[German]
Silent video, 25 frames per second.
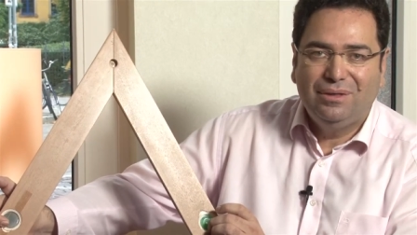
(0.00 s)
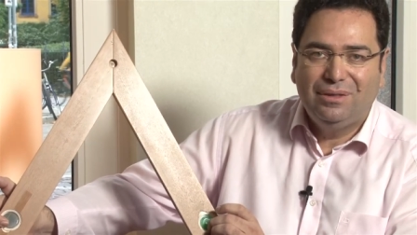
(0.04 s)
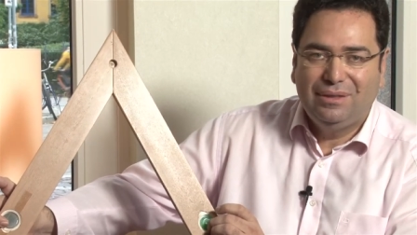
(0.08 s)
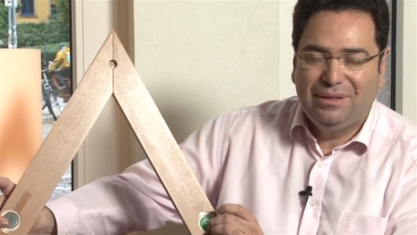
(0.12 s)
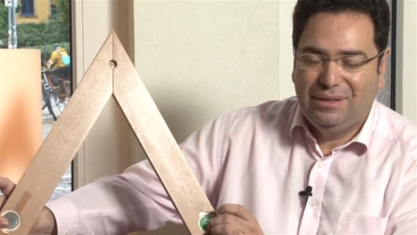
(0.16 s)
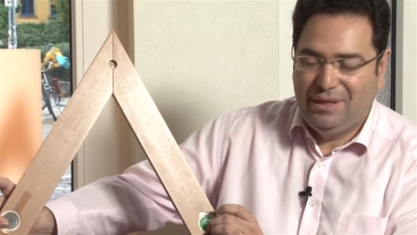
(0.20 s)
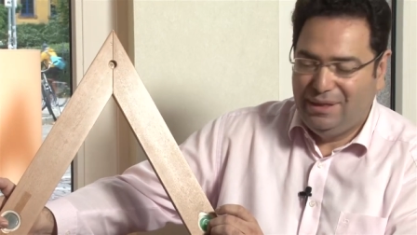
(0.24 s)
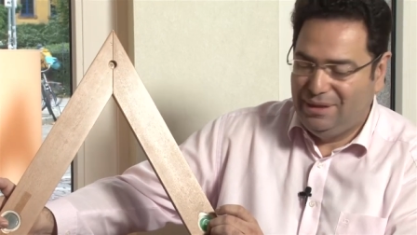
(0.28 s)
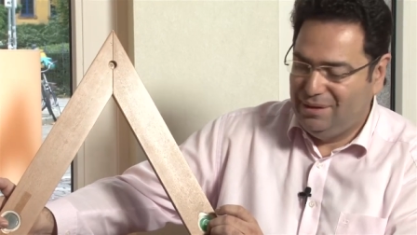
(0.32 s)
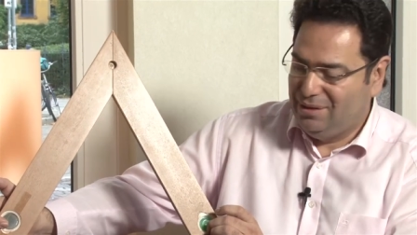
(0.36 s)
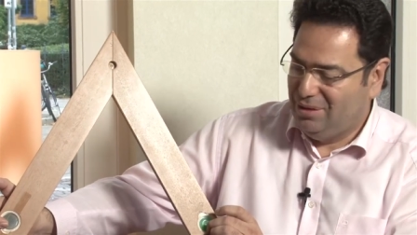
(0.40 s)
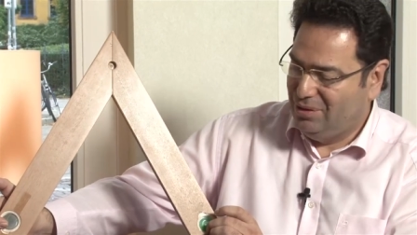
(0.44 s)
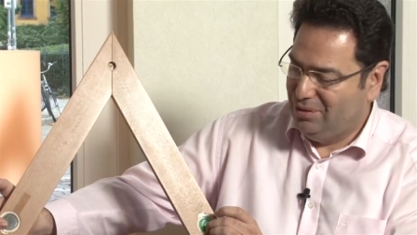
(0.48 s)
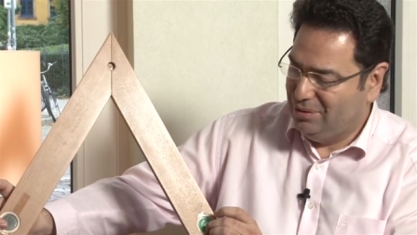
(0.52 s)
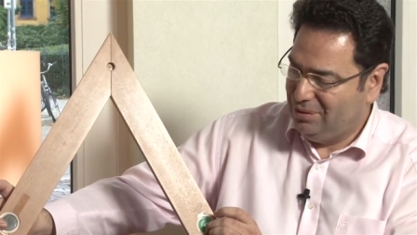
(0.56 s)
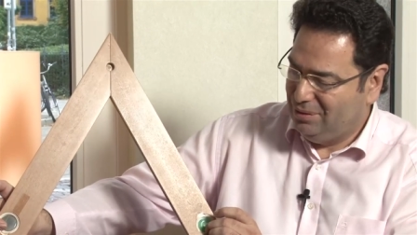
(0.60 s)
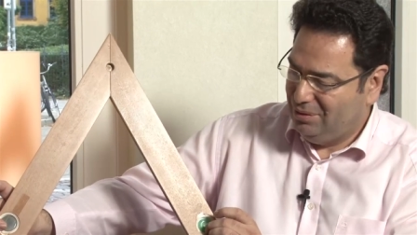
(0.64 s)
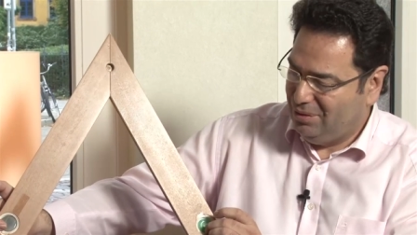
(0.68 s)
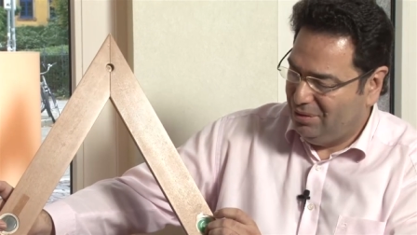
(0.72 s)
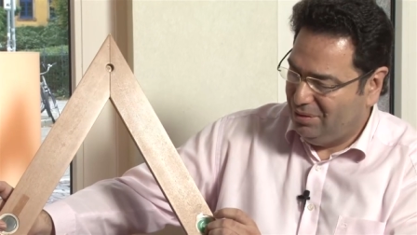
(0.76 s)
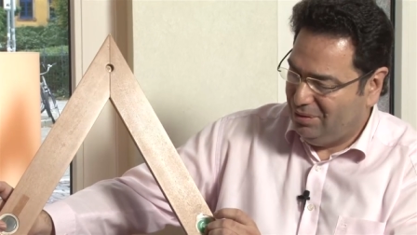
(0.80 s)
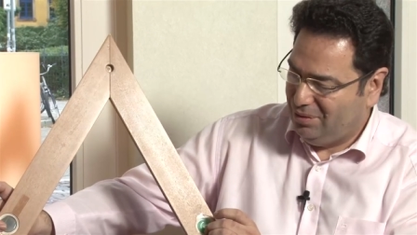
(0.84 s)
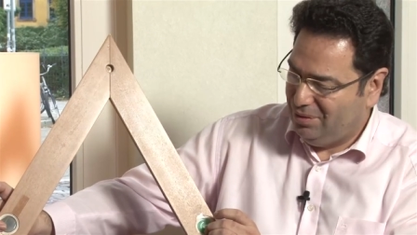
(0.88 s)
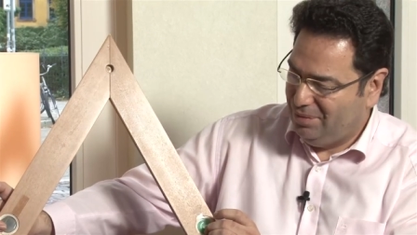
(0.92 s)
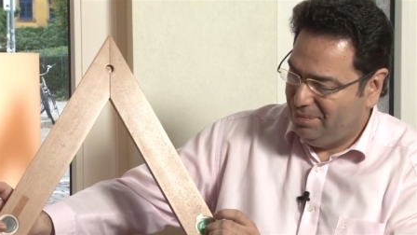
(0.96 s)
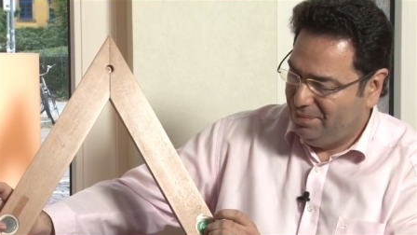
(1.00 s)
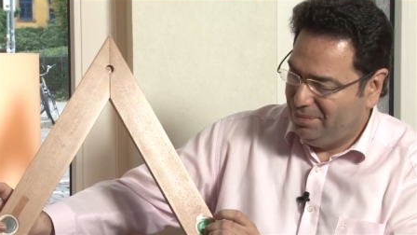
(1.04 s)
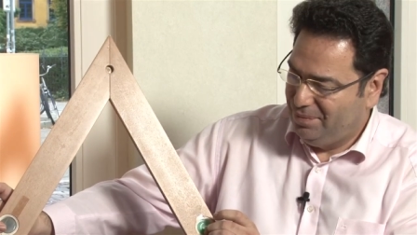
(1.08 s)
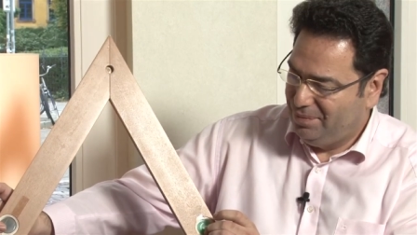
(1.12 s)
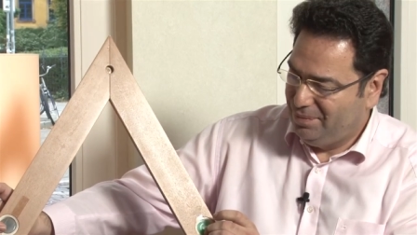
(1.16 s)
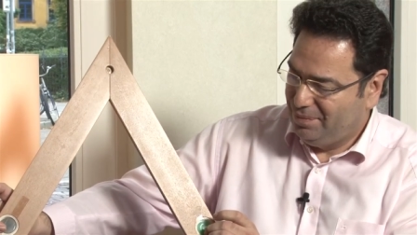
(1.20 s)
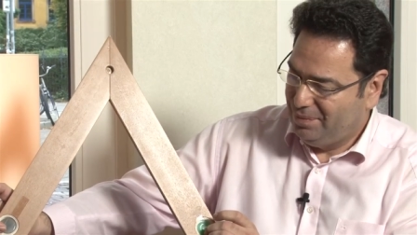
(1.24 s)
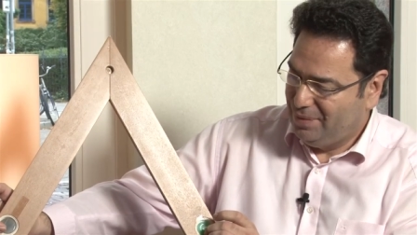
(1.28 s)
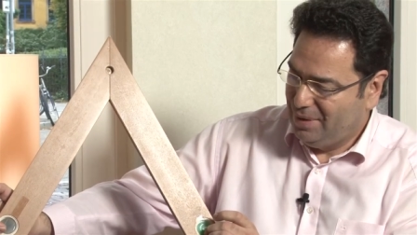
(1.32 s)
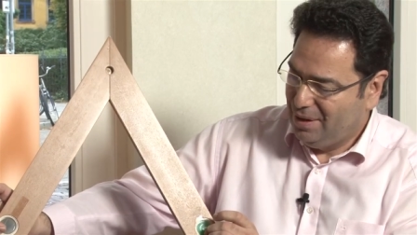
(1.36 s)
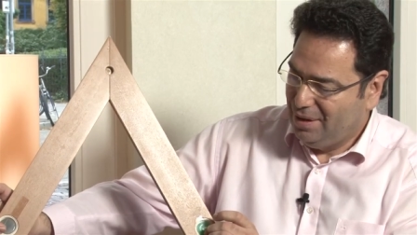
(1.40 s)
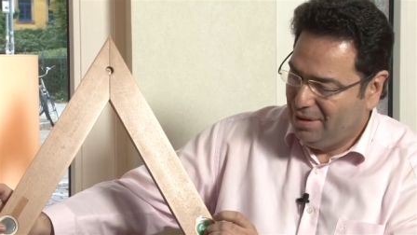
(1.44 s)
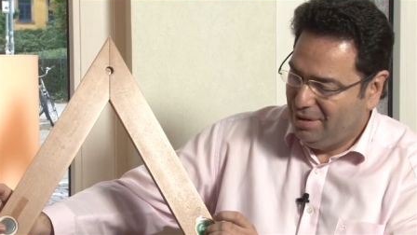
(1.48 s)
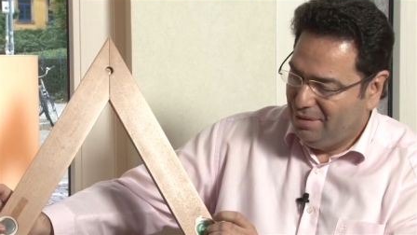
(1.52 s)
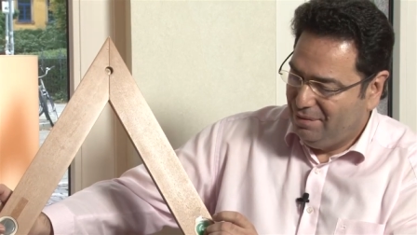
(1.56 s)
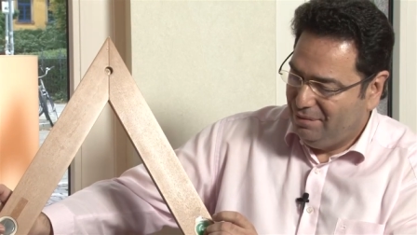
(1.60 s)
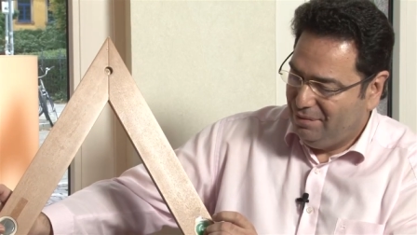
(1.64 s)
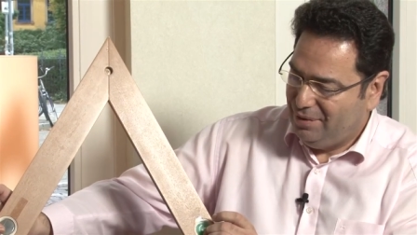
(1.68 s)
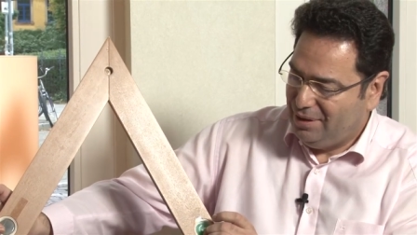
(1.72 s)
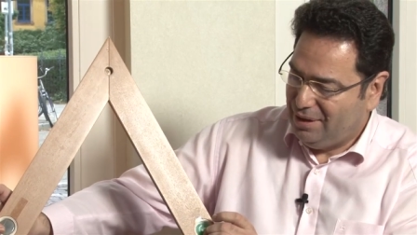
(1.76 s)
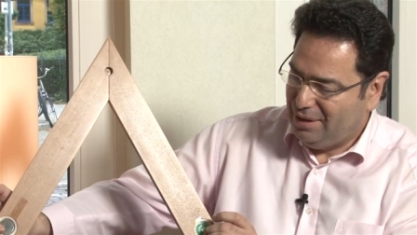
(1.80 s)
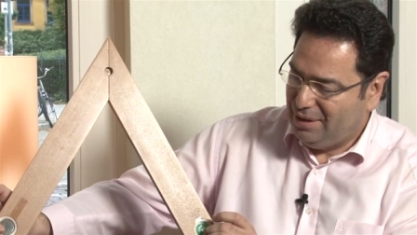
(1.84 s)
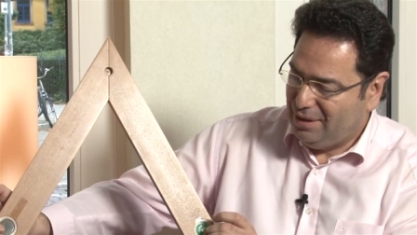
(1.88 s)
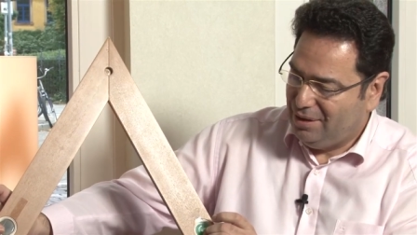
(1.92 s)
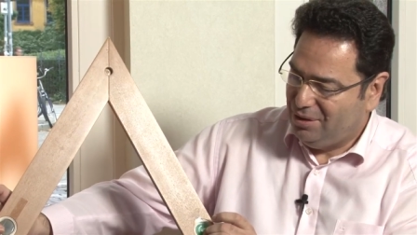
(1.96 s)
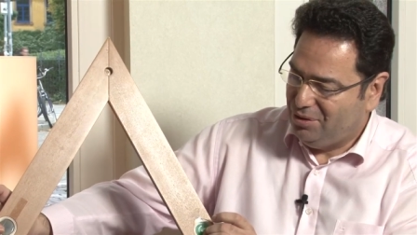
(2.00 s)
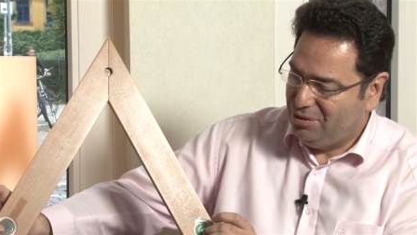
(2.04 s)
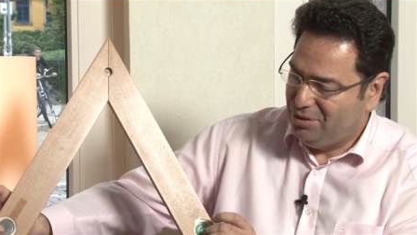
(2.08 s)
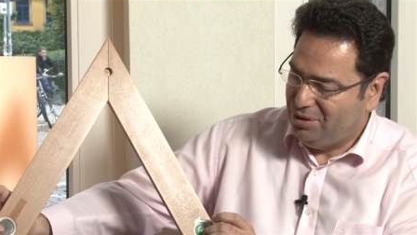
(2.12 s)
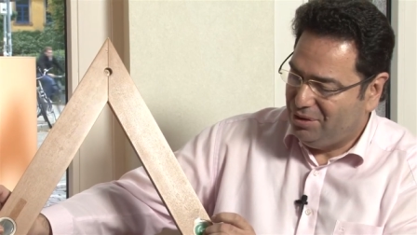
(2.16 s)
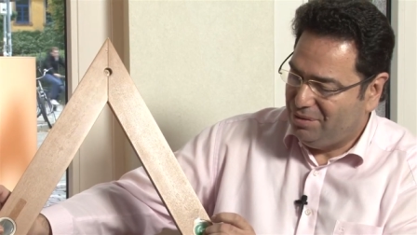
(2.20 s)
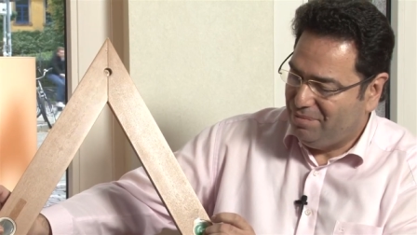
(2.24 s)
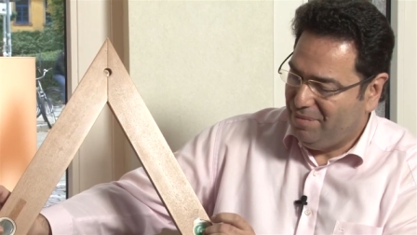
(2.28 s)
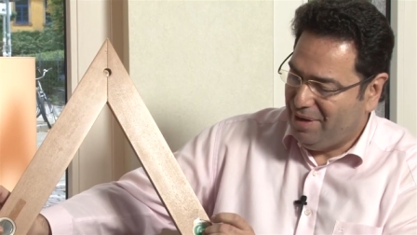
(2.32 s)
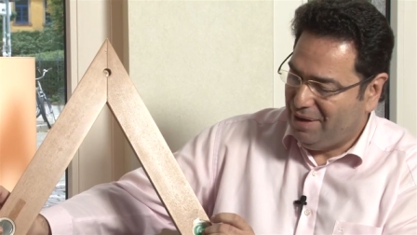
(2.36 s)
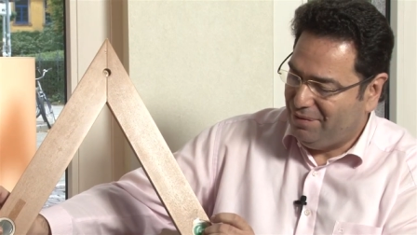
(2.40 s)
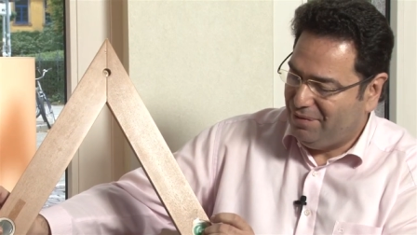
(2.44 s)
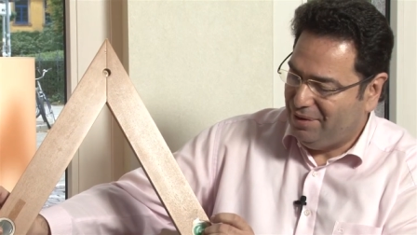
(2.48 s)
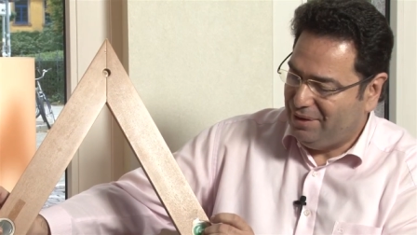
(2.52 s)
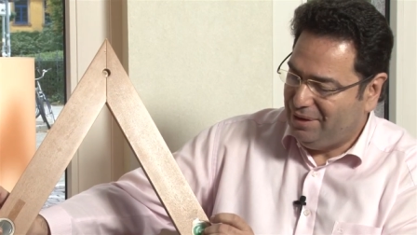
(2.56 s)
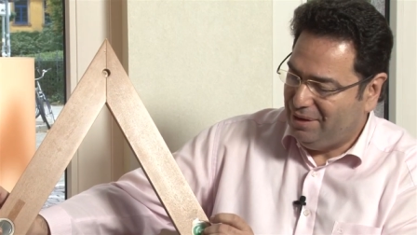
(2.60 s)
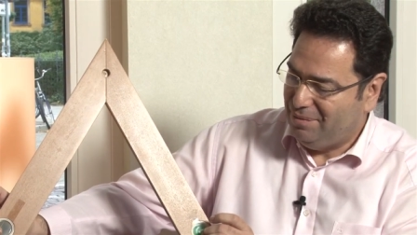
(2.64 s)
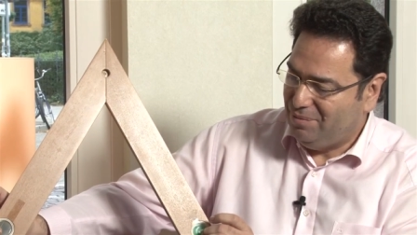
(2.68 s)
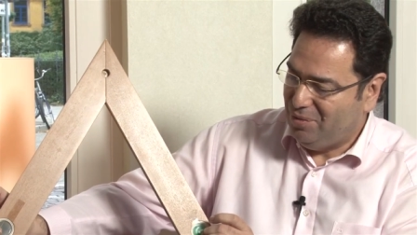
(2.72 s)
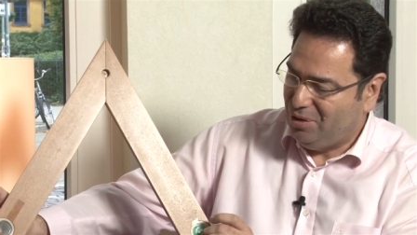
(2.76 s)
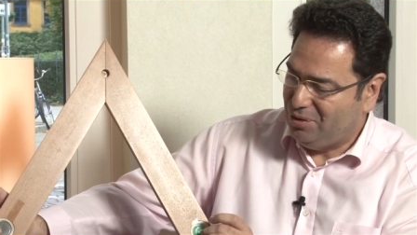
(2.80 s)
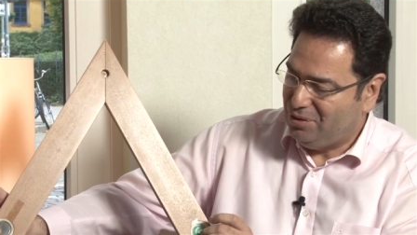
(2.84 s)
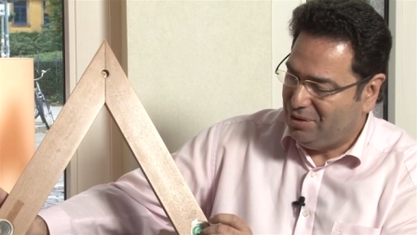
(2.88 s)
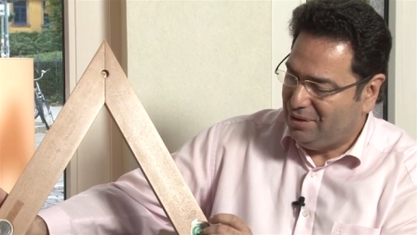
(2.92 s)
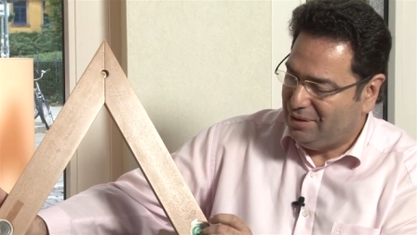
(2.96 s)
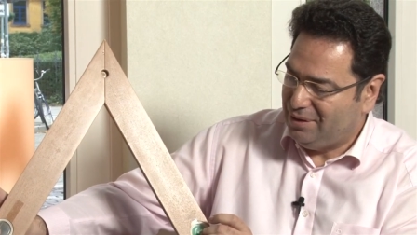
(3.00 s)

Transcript: 10.000 Euro. Wenn einer natürlich mehr verdienen möchte,